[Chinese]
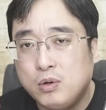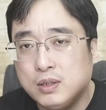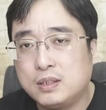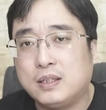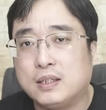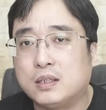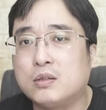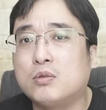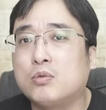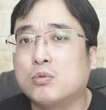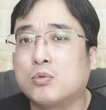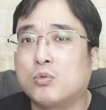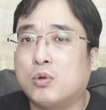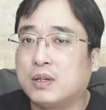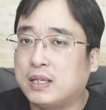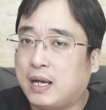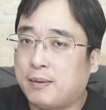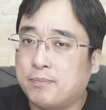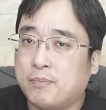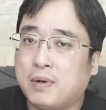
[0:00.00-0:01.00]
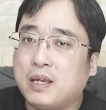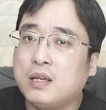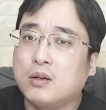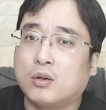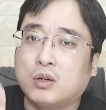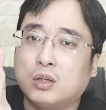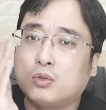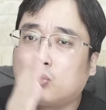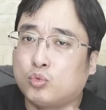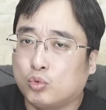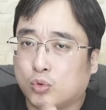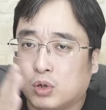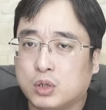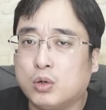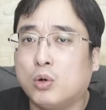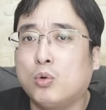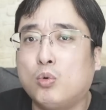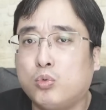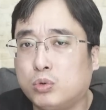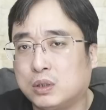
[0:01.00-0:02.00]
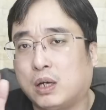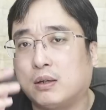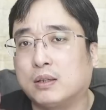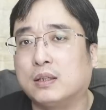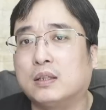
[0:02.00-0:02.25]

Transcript: 你这种国家没有了左右互导的